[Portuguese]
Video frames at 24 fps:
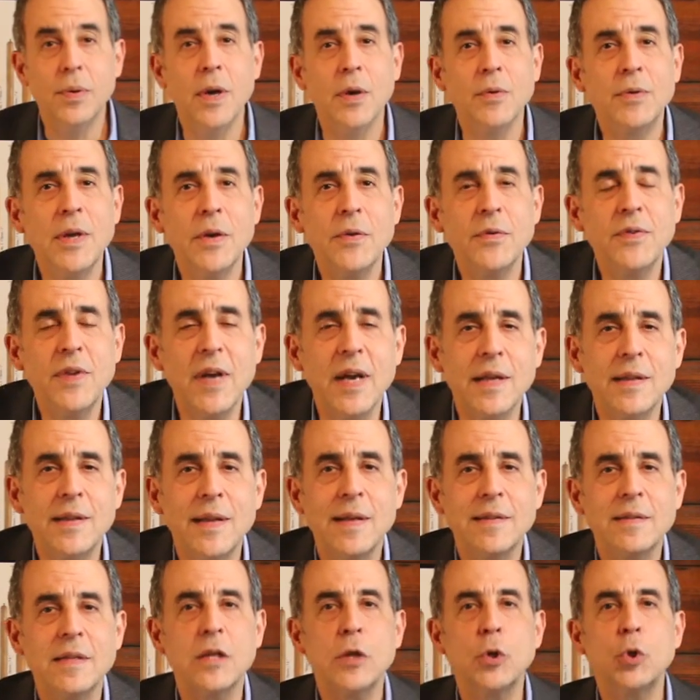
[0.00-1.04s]
Eu tenho
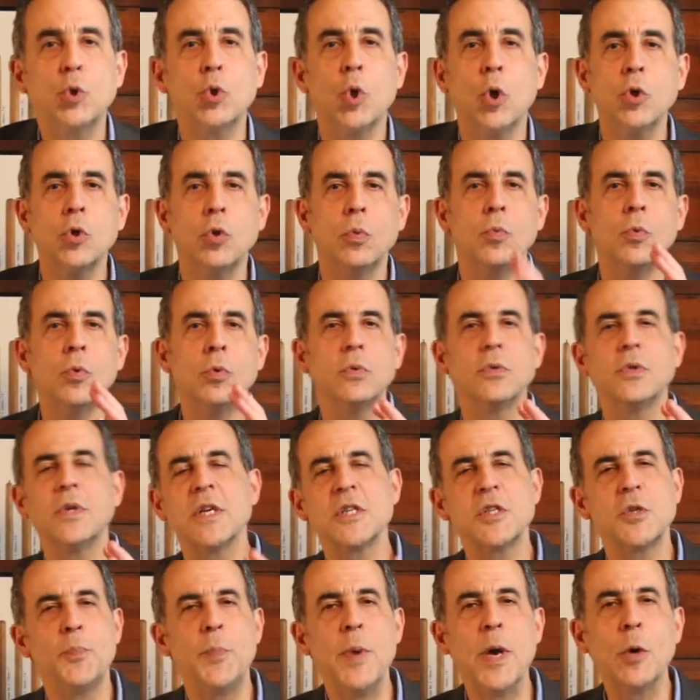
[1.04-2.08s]
certeza que todo mundo já
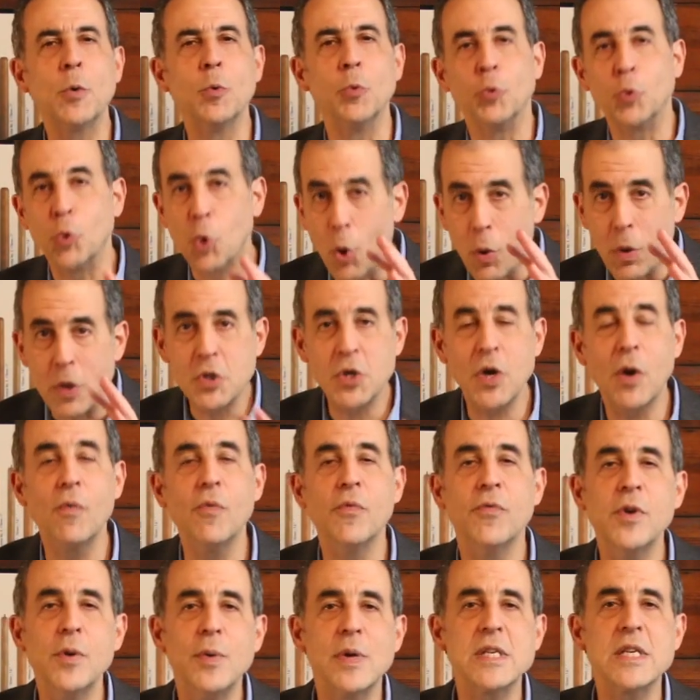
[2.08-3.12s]
se perguntou, já
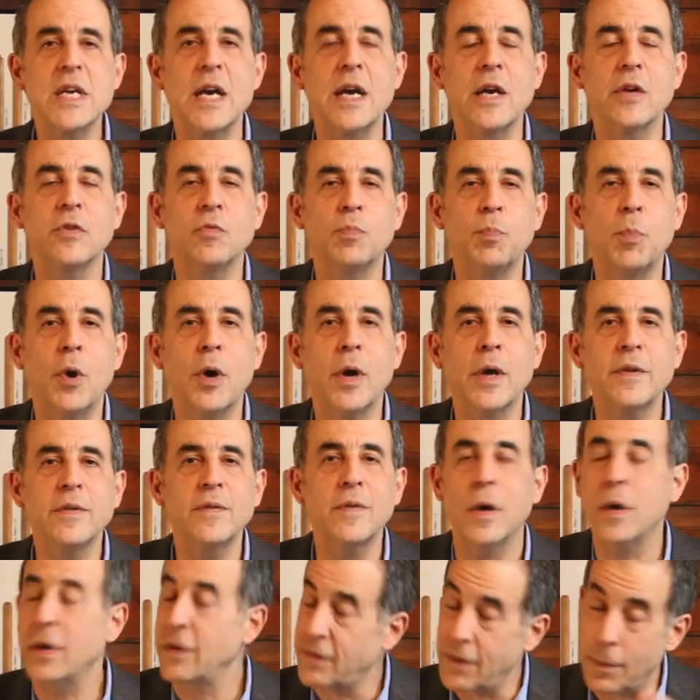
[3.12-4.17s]
ouviu essa
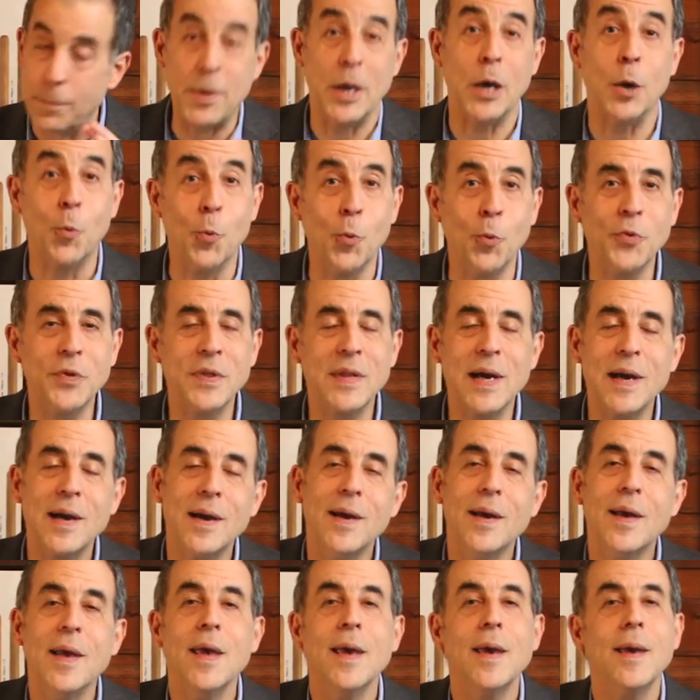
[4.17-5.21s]
resposta, essa pergunta,
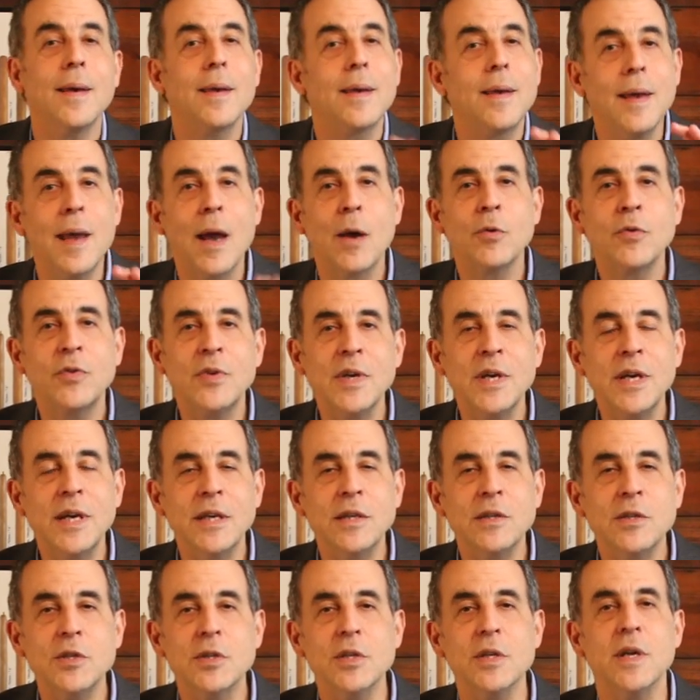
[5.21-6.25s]
que é o
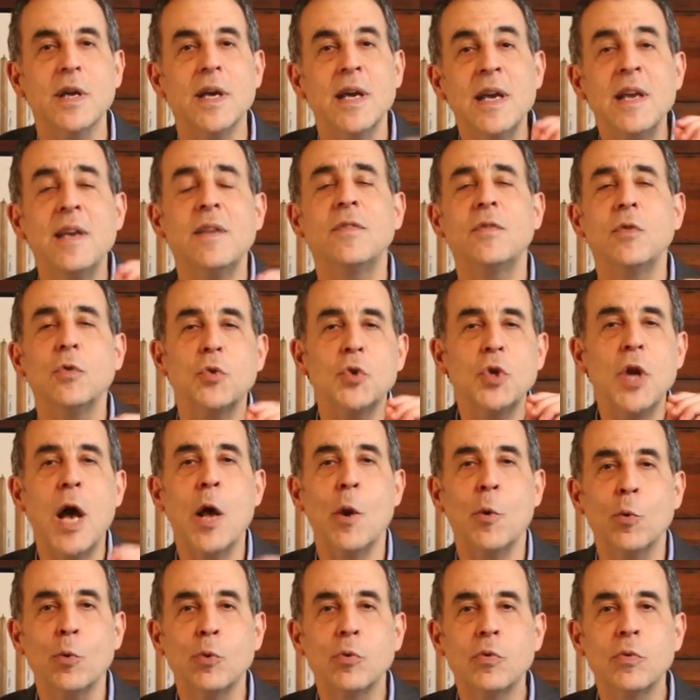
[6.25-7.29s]
seguinte: e se os
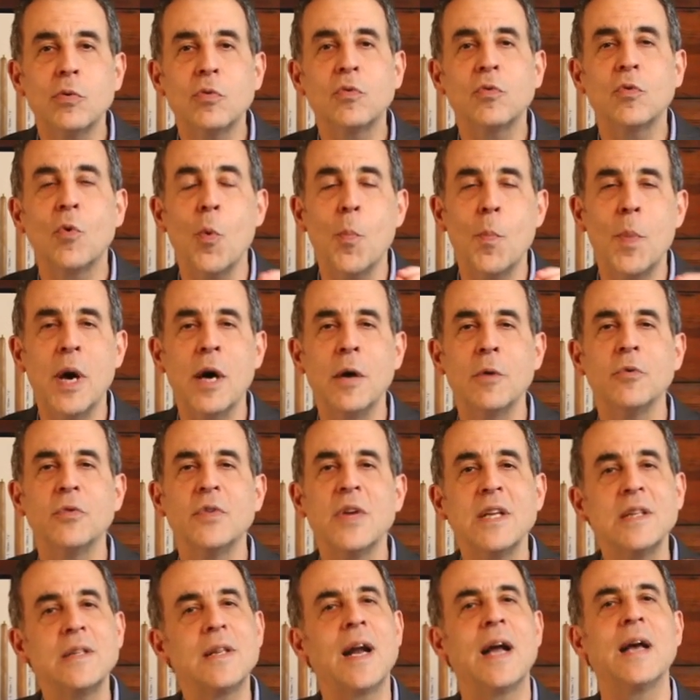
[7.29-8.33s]
charutos cubanos
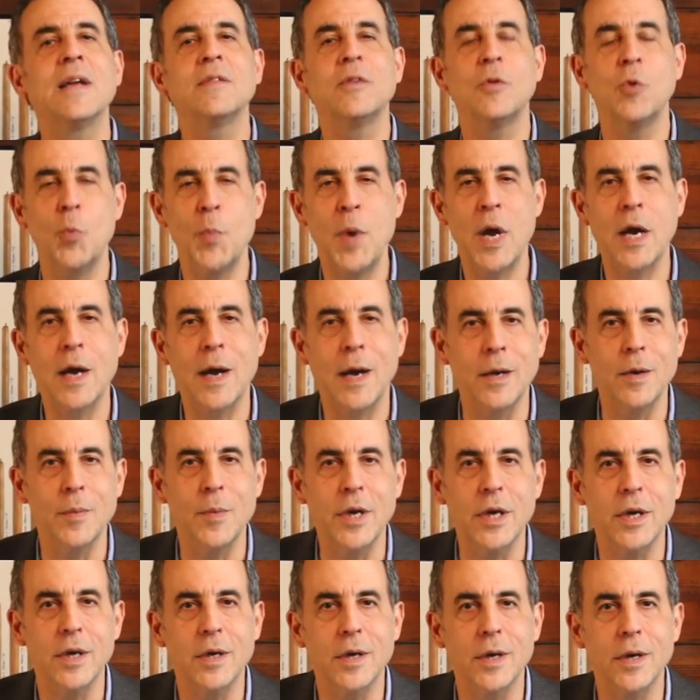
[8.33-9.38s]
entrassem no mercado
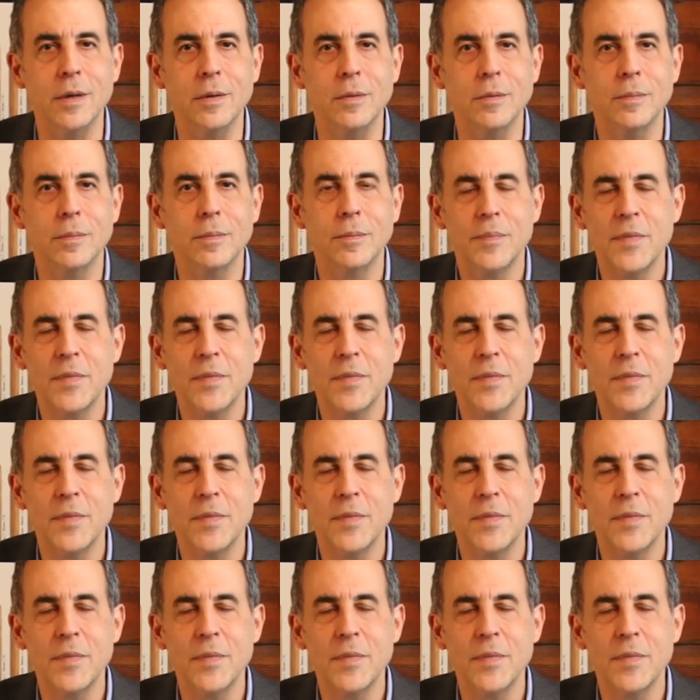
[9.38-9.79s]
americano?